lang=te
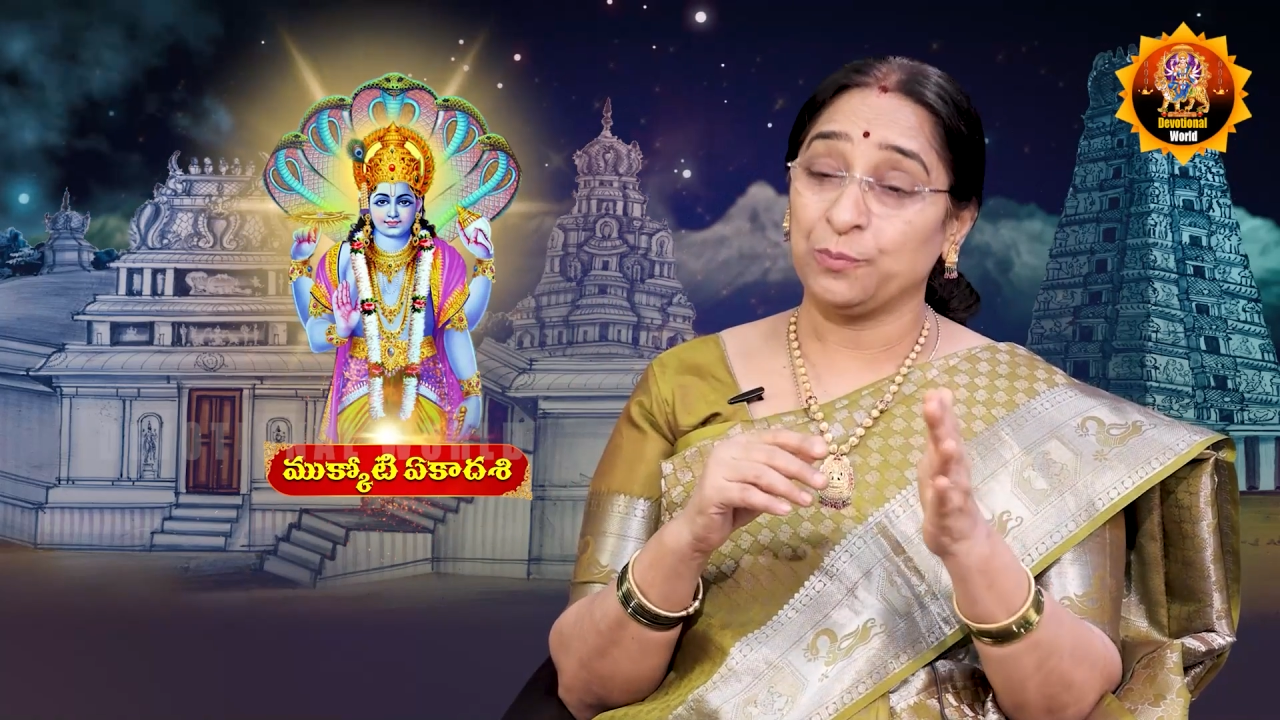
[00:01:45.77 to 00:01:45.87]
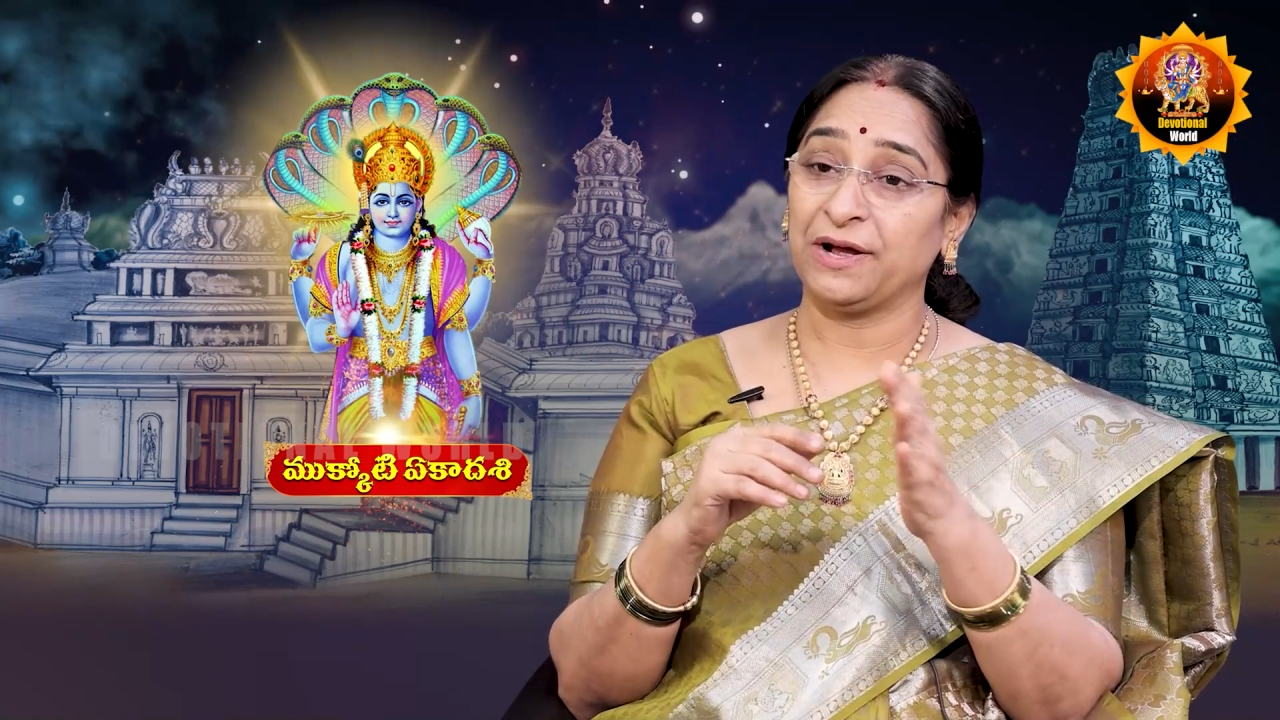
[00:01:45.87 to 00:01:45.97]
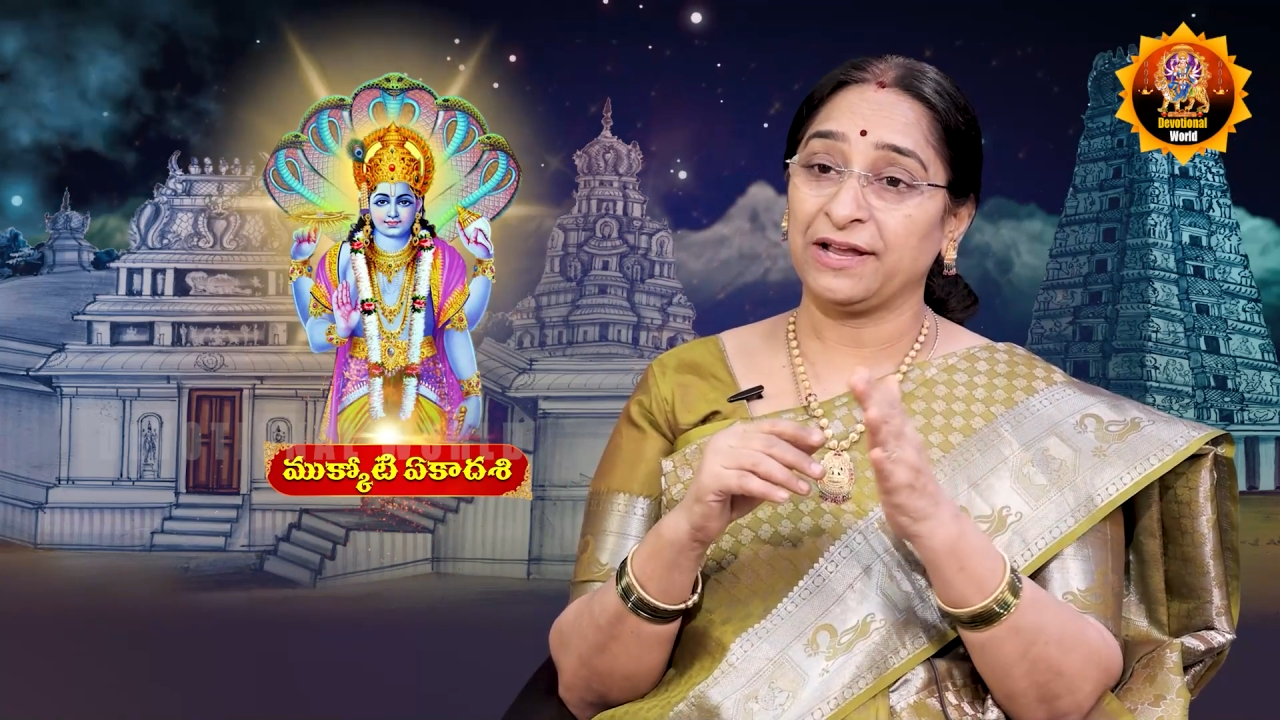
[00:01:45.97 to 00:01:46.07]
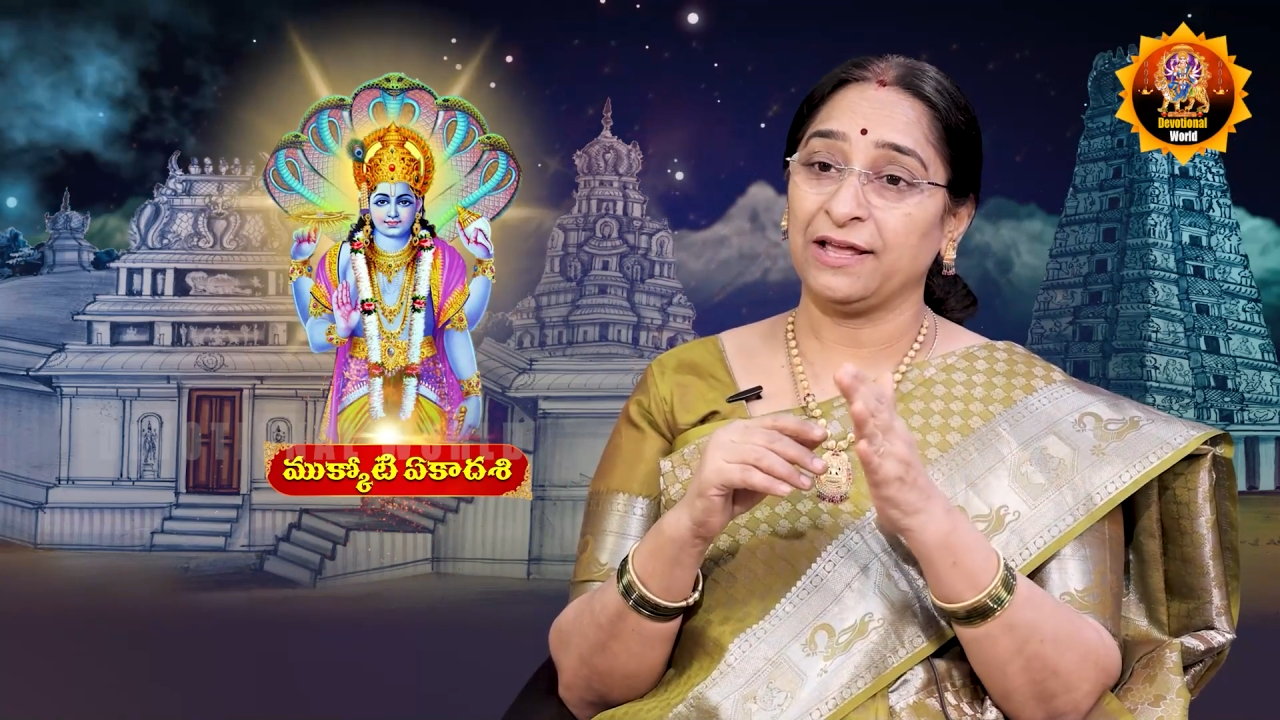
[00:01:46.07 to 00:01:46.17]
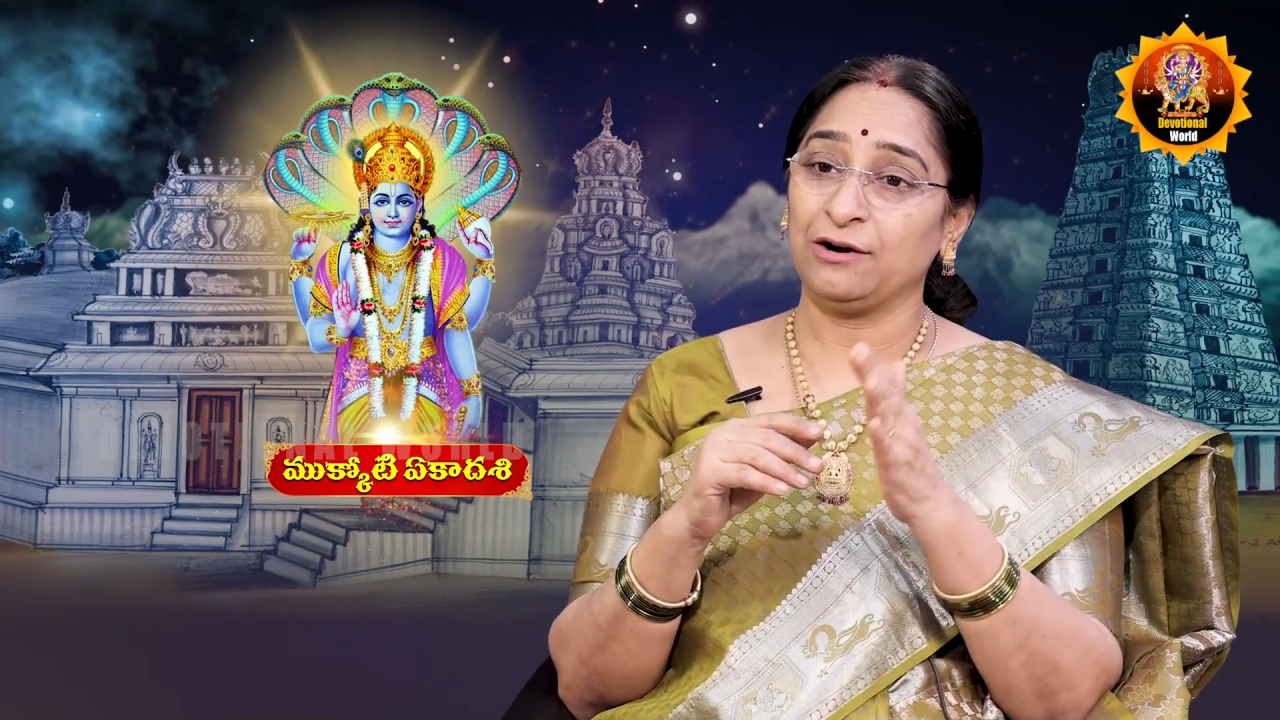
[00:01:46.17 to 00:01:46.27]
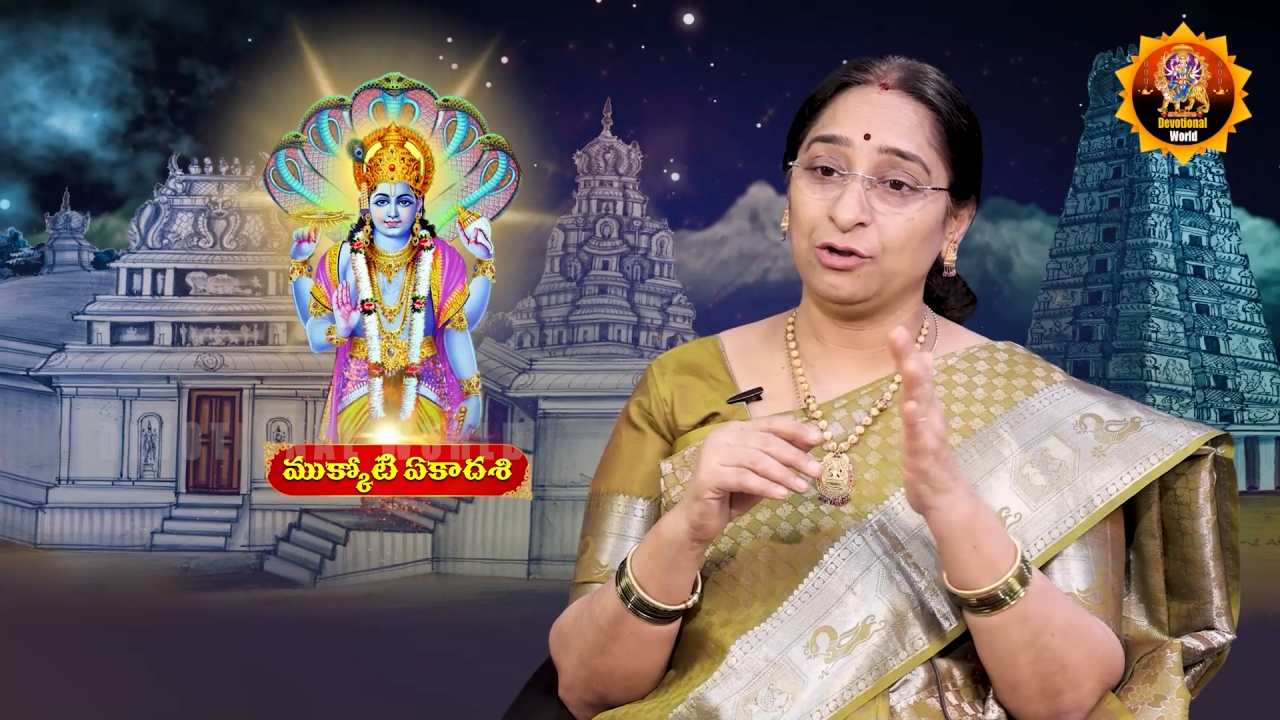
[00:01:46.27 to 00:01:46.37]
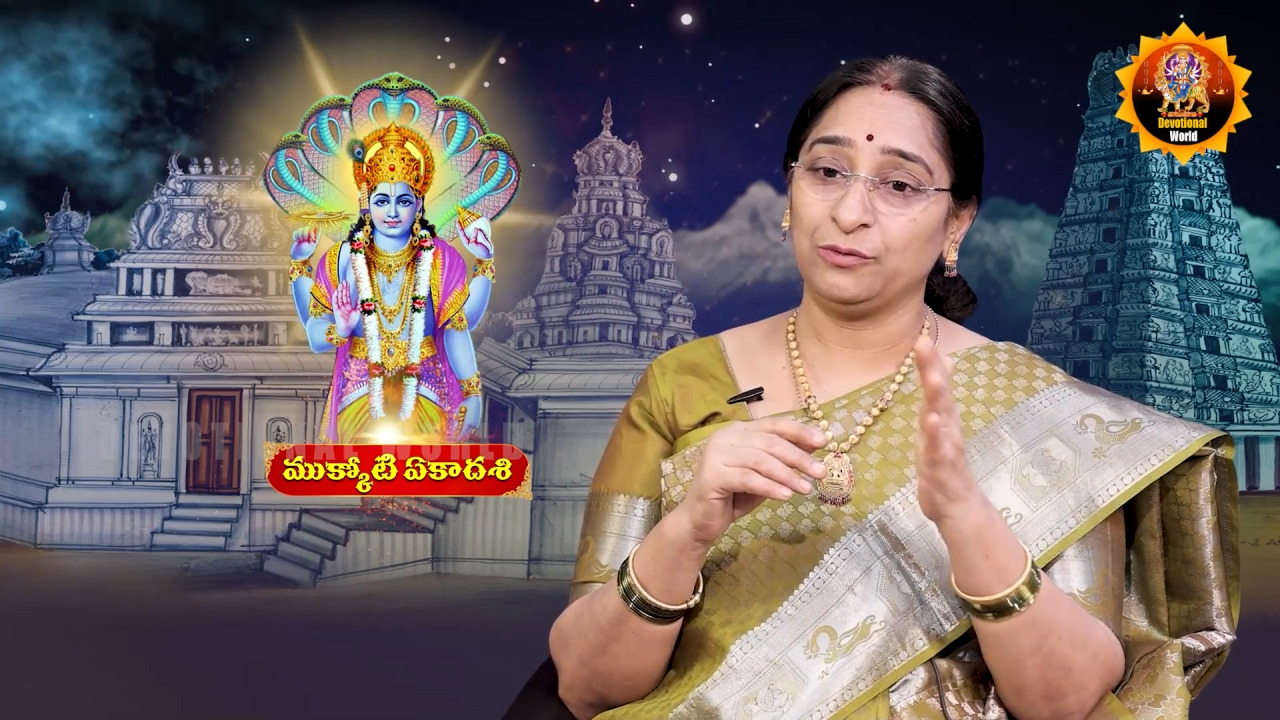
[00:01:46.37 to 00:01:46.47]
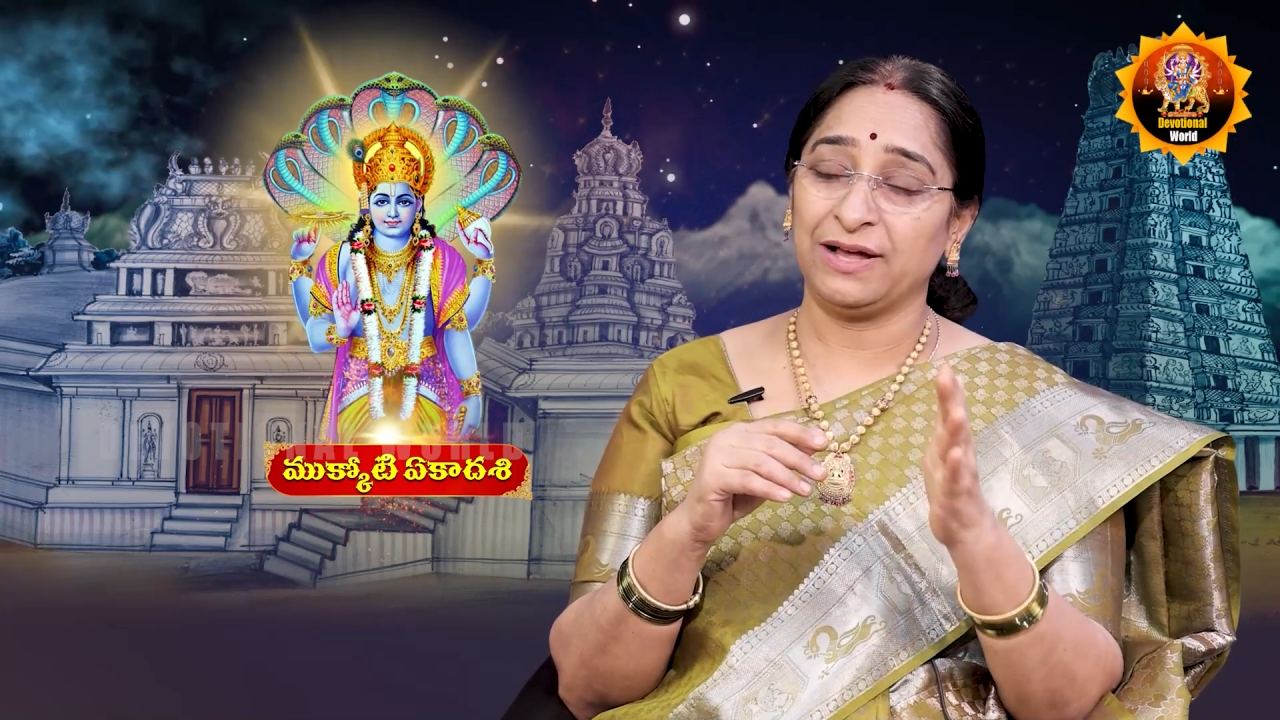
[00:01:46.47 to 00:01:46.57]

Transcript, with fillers: ఉపాఖ్యానంలో